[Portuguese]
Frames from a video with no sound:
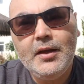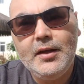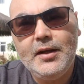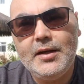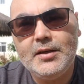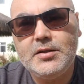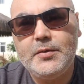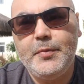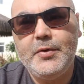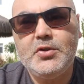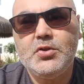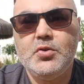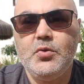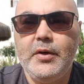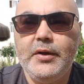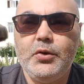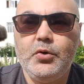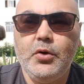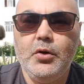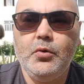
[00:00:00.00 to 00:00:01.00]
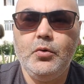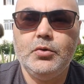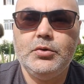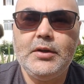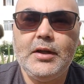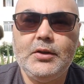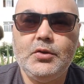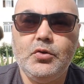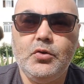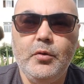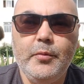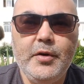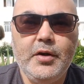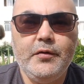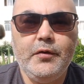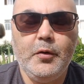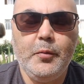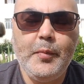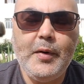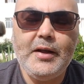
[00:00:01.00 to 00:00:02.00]
E essa pessoa entrou em contato
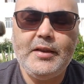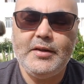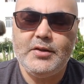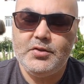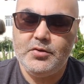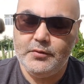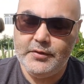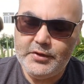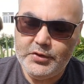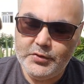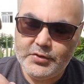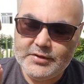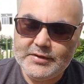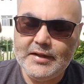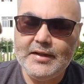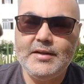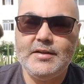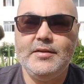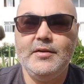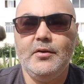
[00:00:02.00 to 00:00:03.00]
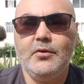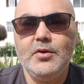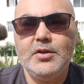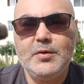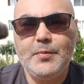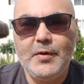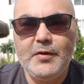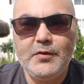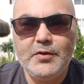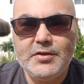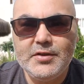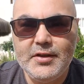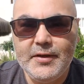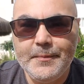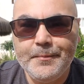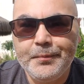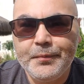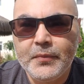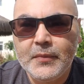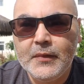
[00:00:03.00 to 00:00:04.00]
comigo e falou, Peterson, deixa eu esclarecer uma coisa para
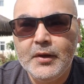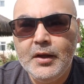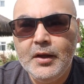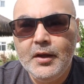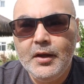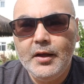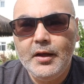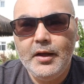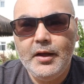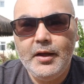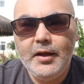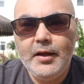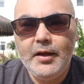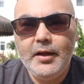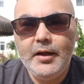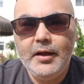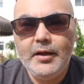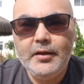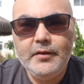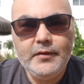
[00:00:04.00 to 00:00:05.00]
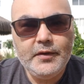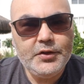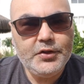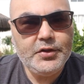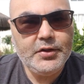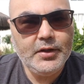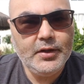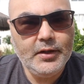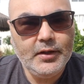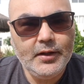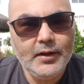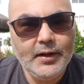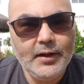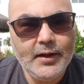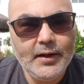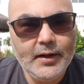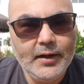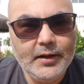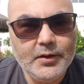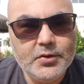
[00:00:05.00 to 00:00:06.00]
você. É, investir
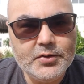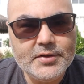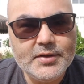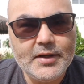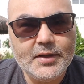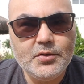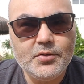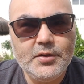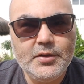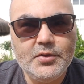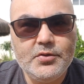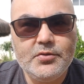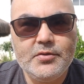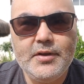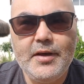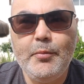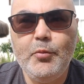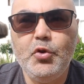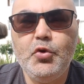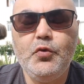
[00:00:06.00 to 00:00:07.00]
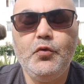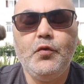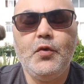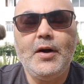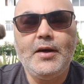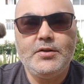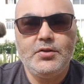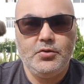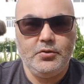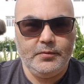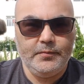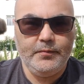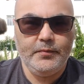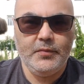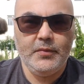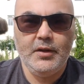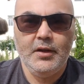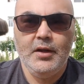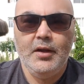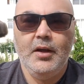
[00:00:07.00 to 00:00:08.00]
lá nos Estados Unidos é muito fácil,
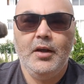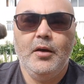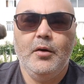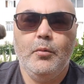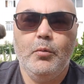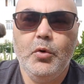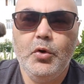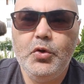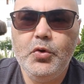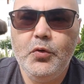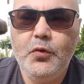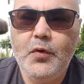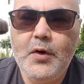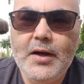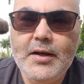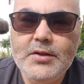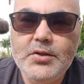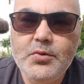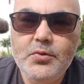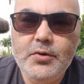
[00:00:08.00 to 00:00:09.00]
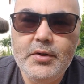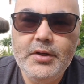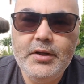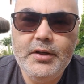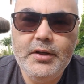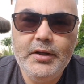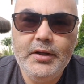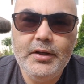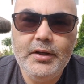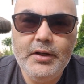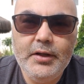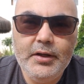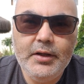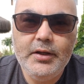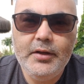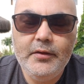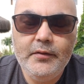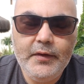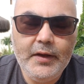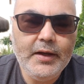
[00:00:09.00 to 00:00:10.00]
muito fácil
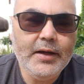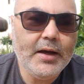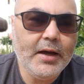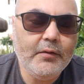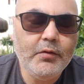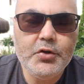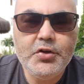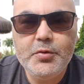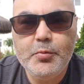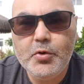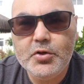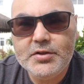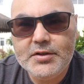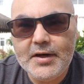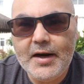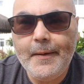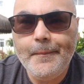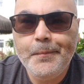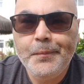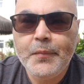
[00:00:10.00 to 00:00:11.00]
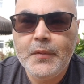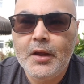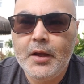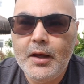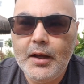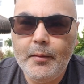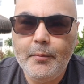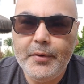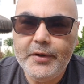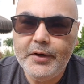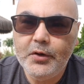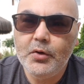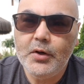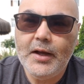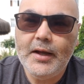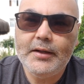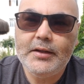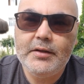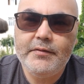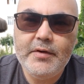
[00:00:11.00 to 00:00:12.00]
e vem cá, vou te mostrar abriu
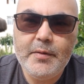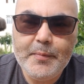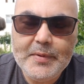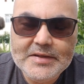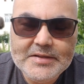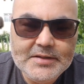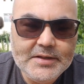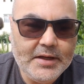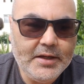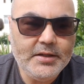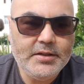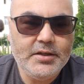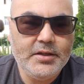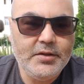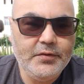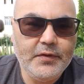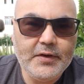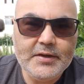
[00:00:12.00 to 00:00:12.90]
lá, teve a paciência de